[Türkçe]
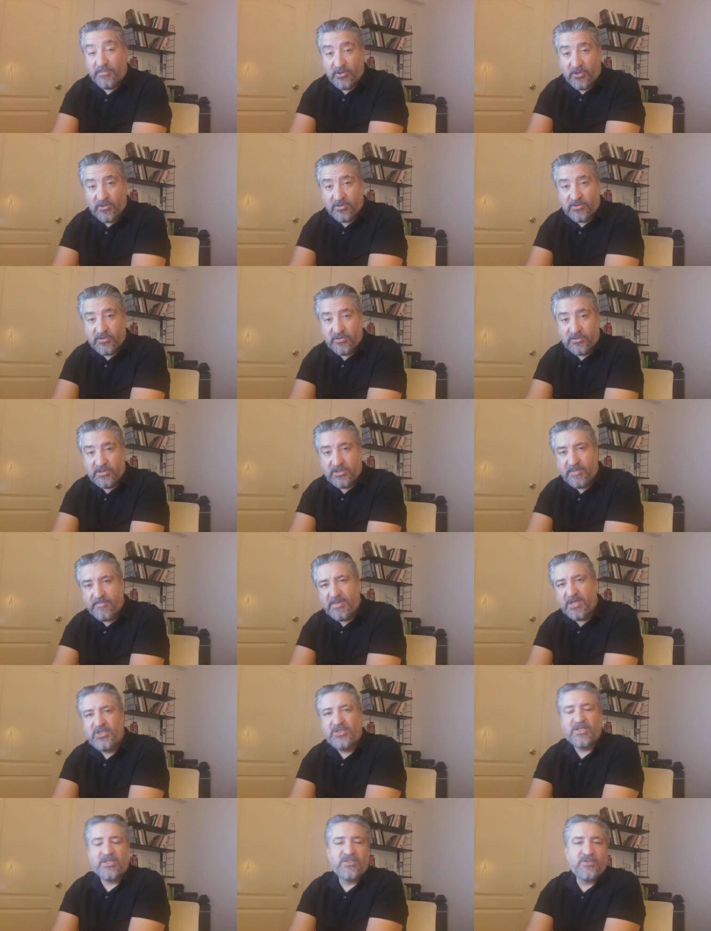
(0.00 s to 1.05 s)
biliyorsunuz ki
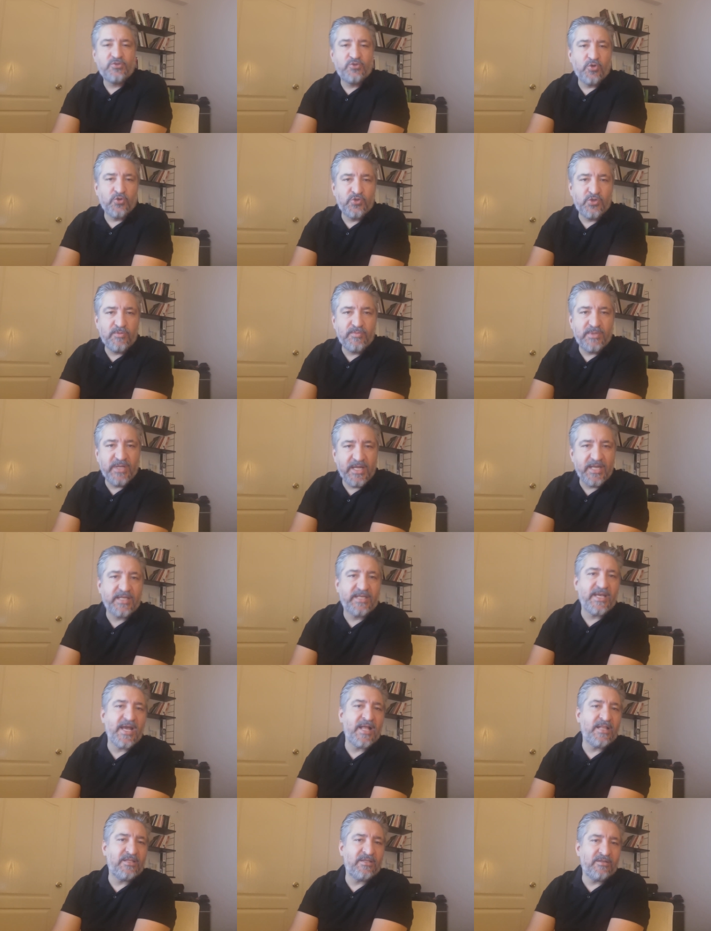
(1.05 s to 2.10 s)
Beşiktaş'ın çocuğum
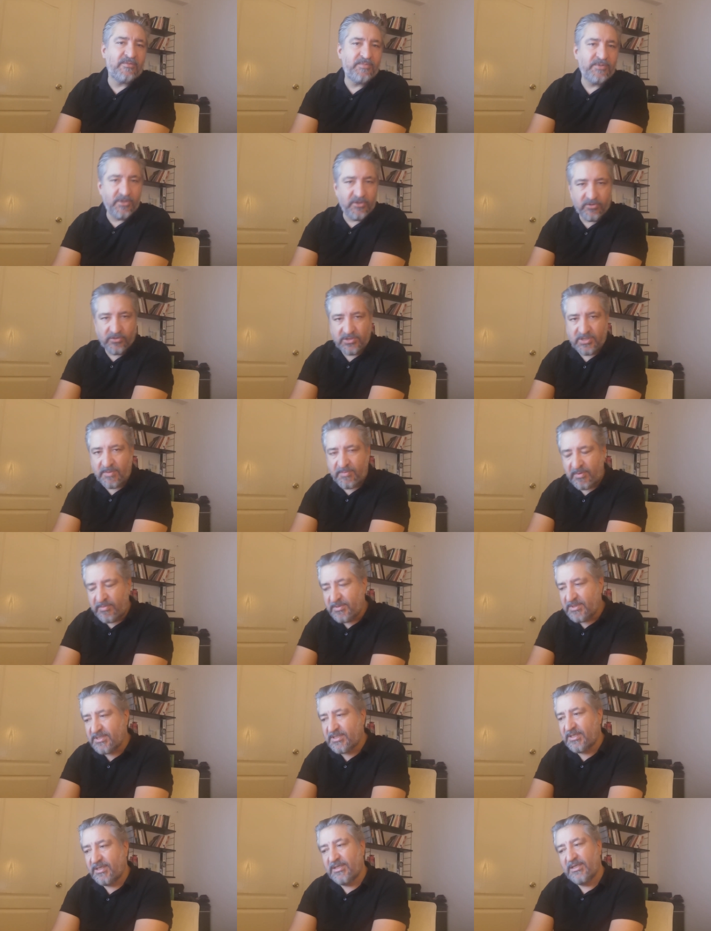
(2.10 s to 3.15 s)
diyerek geldiğini biliyoruz
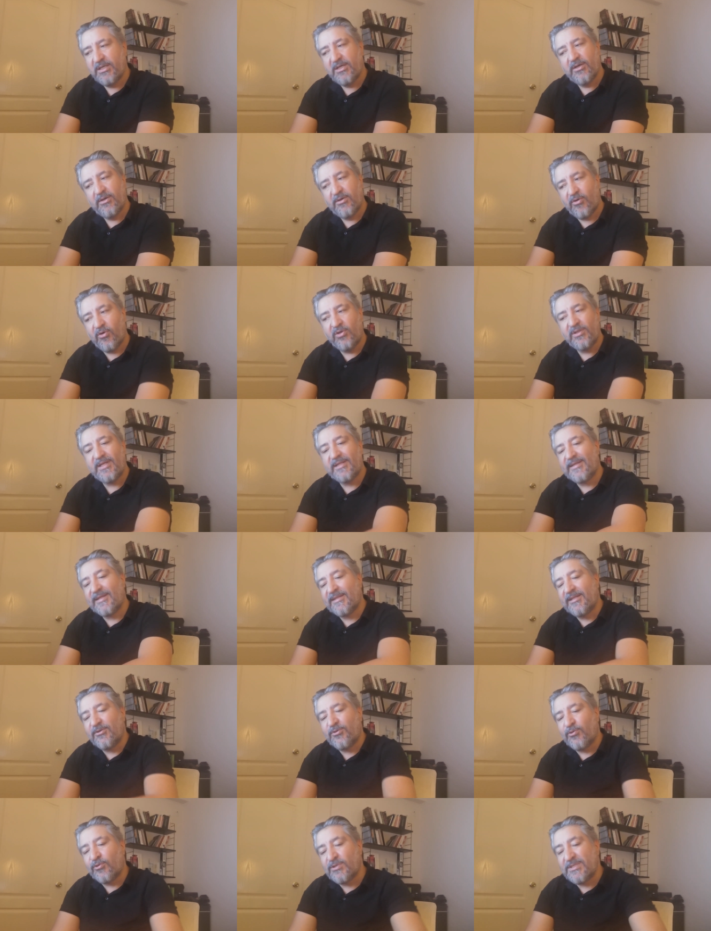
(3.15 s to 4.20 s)
hepimiz. O
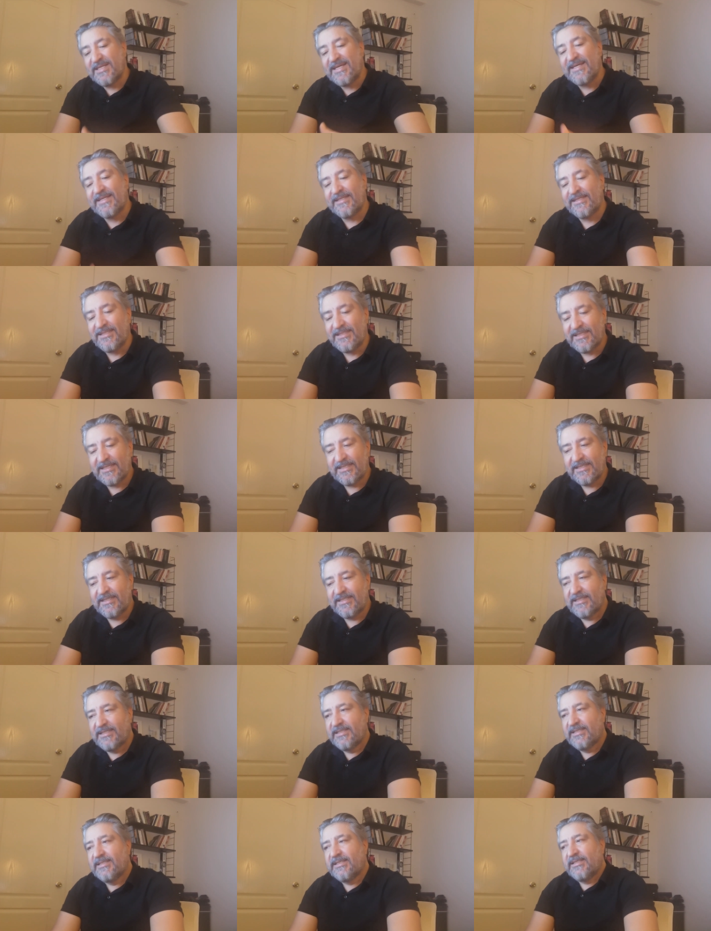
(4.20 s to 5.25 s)
nedenle Rozier'in
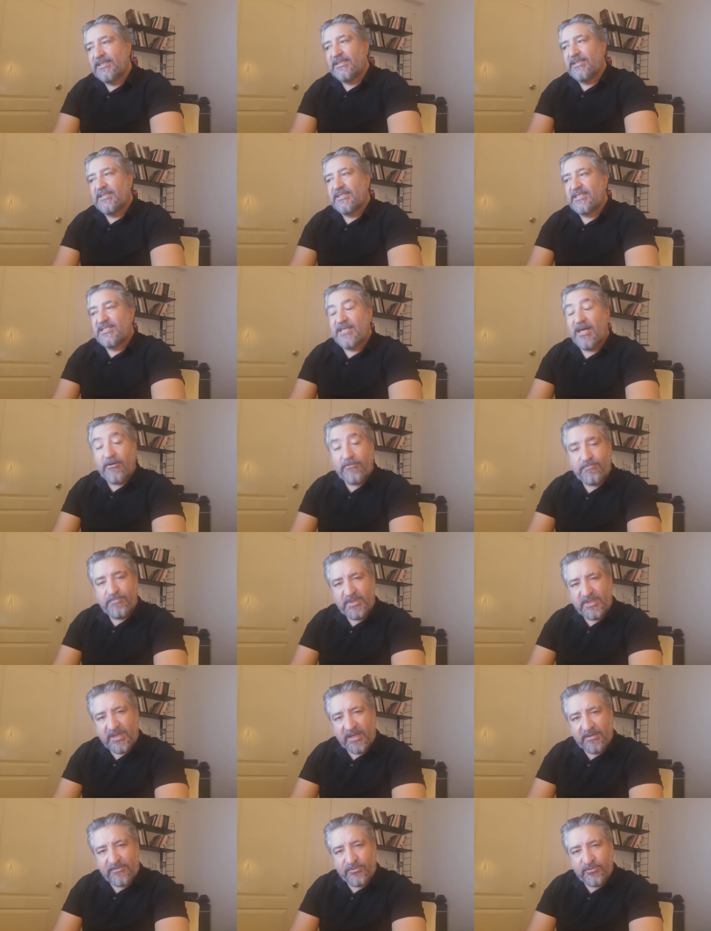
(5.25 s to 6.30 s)
saf bir
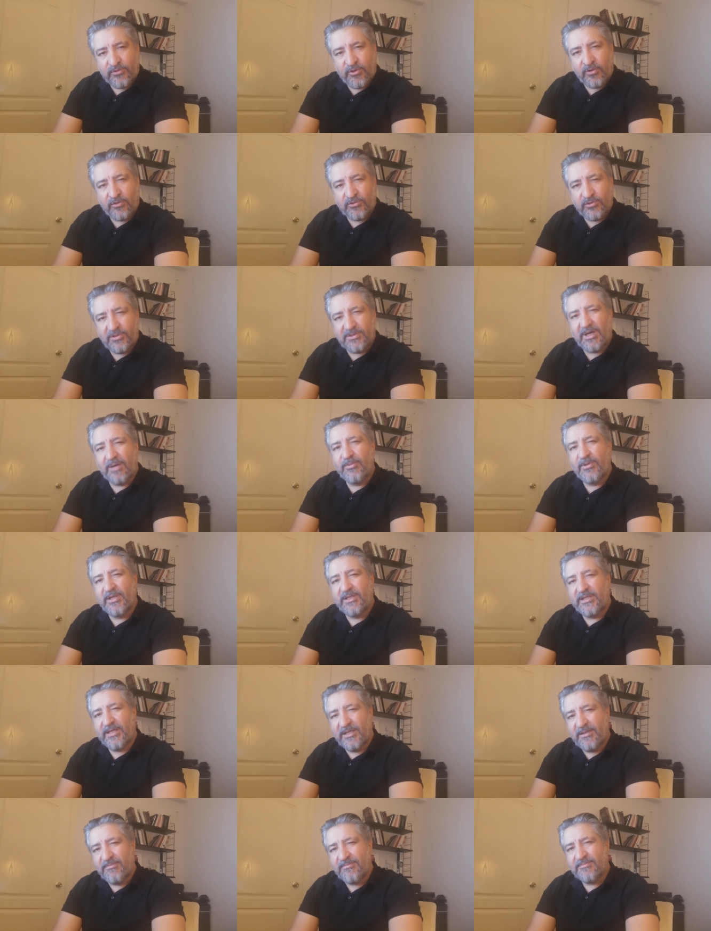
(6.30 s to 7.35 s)
tarafının olduğunu kabul
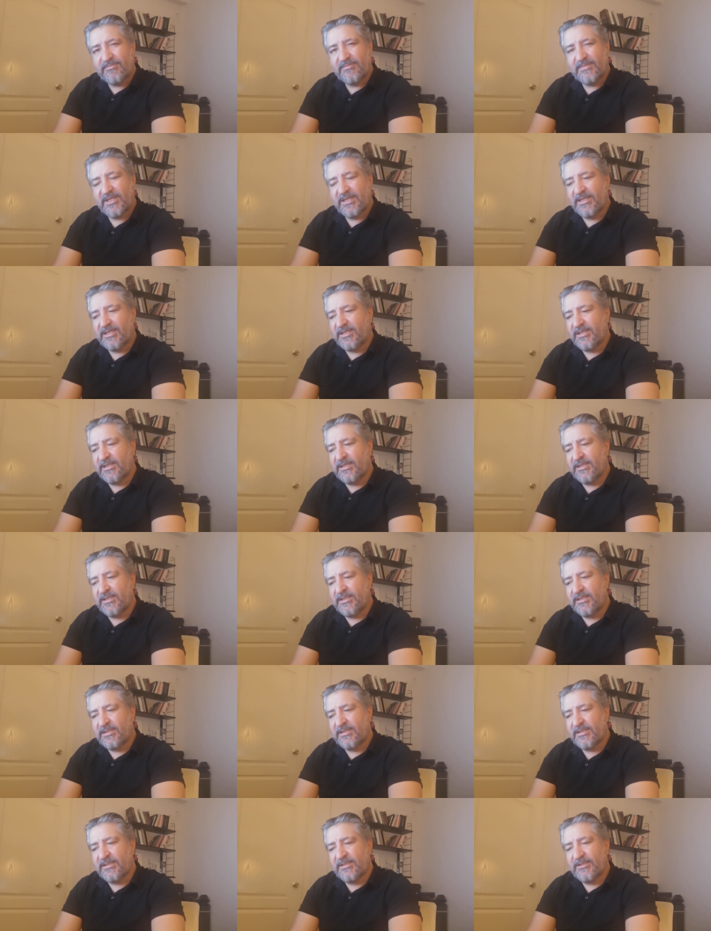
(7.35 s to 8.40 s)
edelim. Ee,
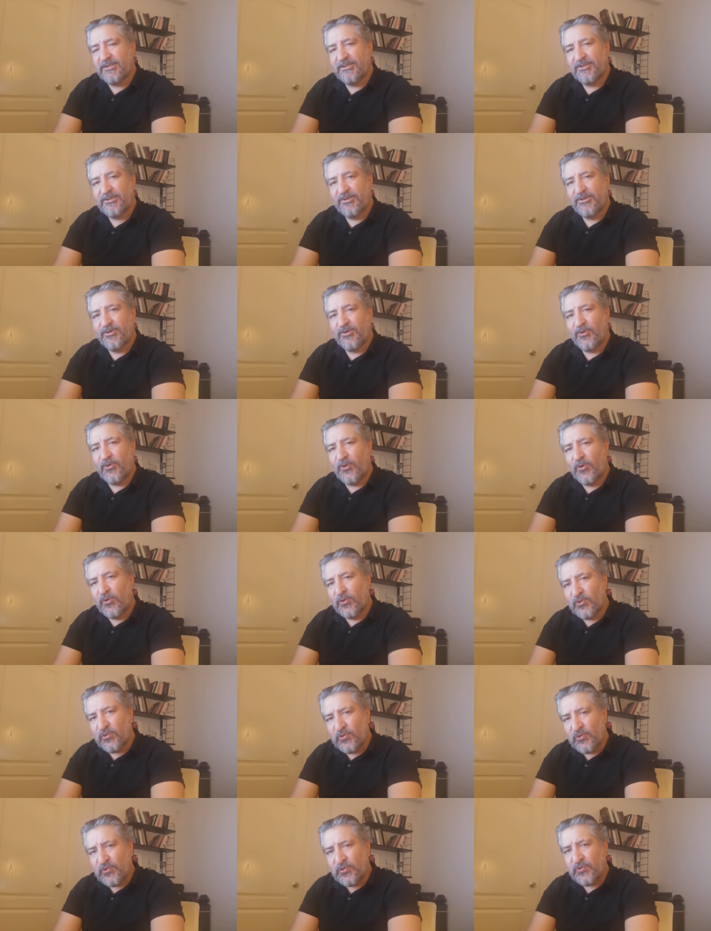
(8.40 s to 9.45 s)

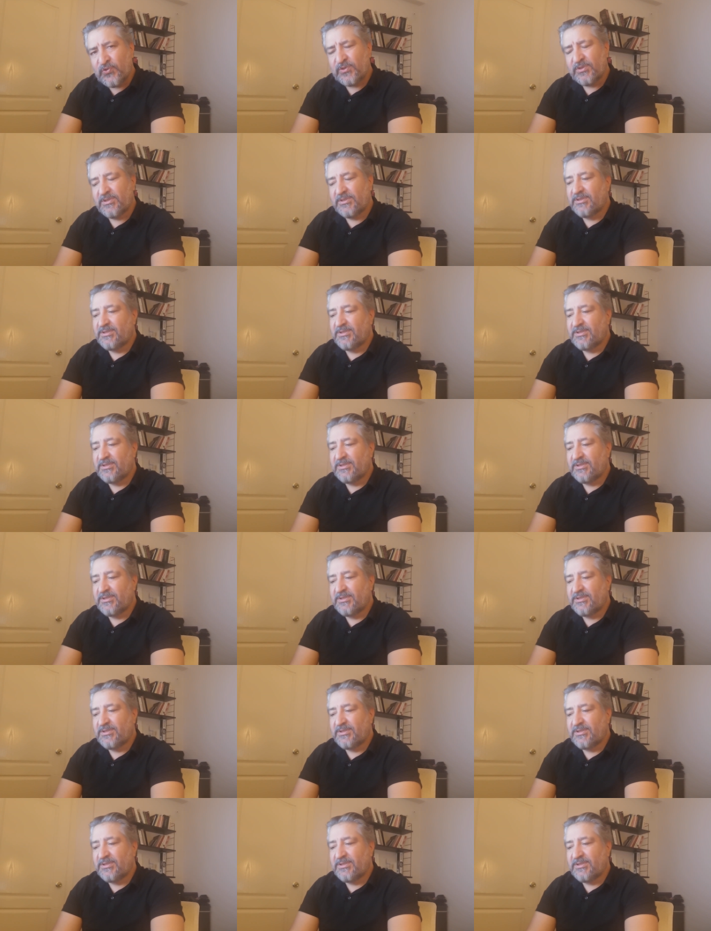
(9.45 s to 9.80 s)
onu